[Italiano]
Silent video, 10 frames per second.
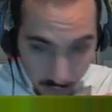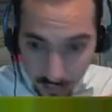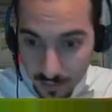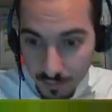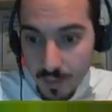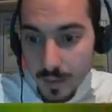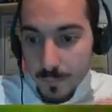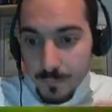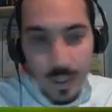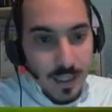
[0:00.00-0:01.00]
very effective,
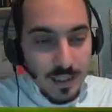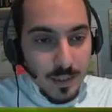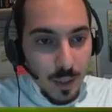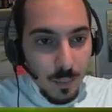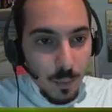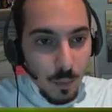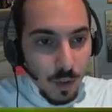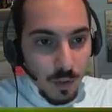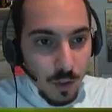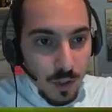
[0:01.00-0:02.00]
benissimo, era proprio
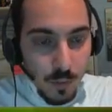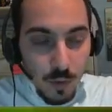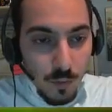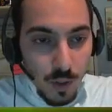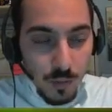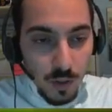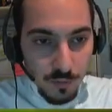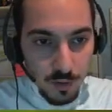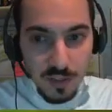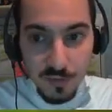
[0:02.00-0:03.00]
quello che volevo, non volevo
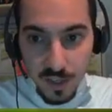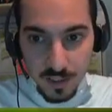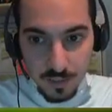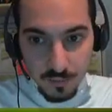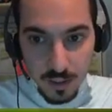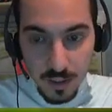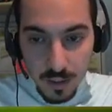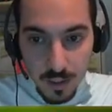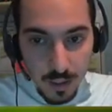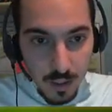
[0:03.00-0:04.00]
che fosse effective,
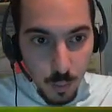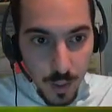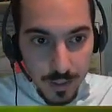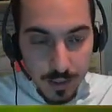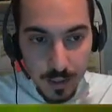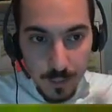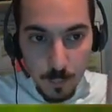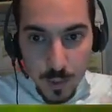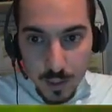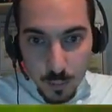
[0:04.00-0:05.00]

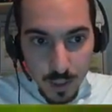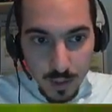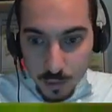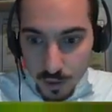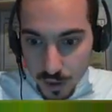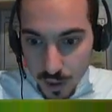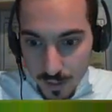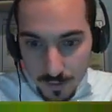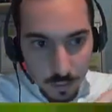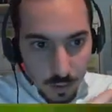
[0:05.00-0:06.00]
quindi, quindi quella li toglie
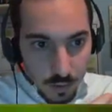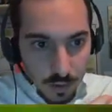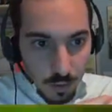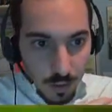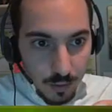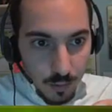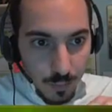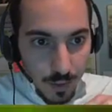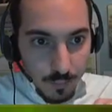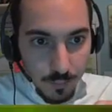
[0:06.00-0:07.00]
100, io ti do un
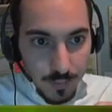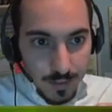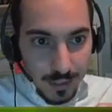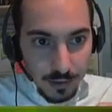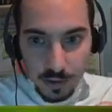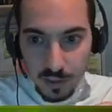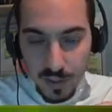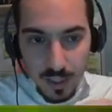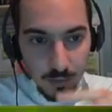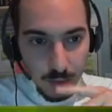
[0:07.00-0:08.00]
altro paio, cazzo si è
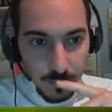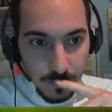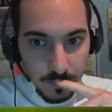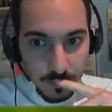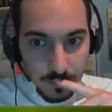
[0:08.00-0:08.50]
svegliato,